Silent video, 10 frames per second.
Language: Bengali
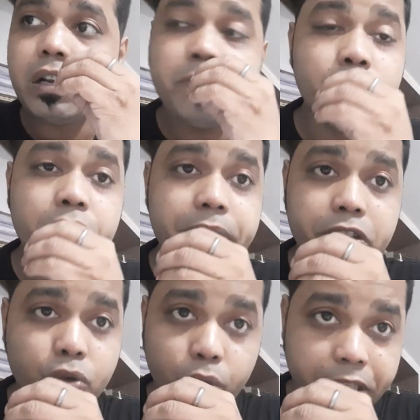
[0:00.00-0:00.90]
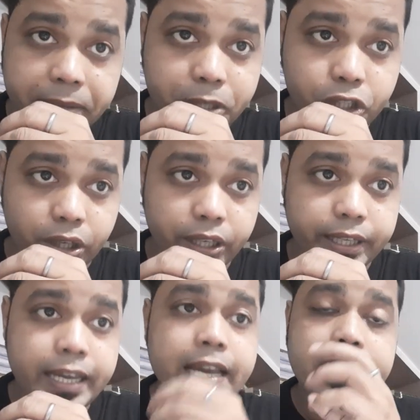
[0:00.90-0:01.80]
মোটেও কিন্তু কঠিন বিষয় নয়
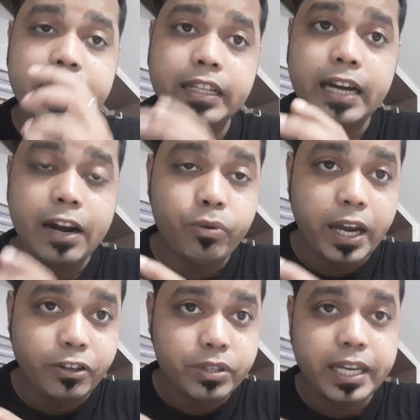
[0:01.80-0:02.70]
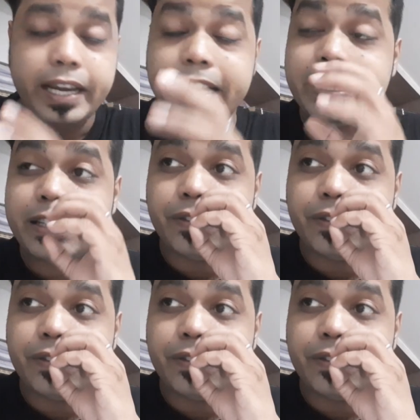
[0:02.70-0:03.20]
Rather, I would like to say it is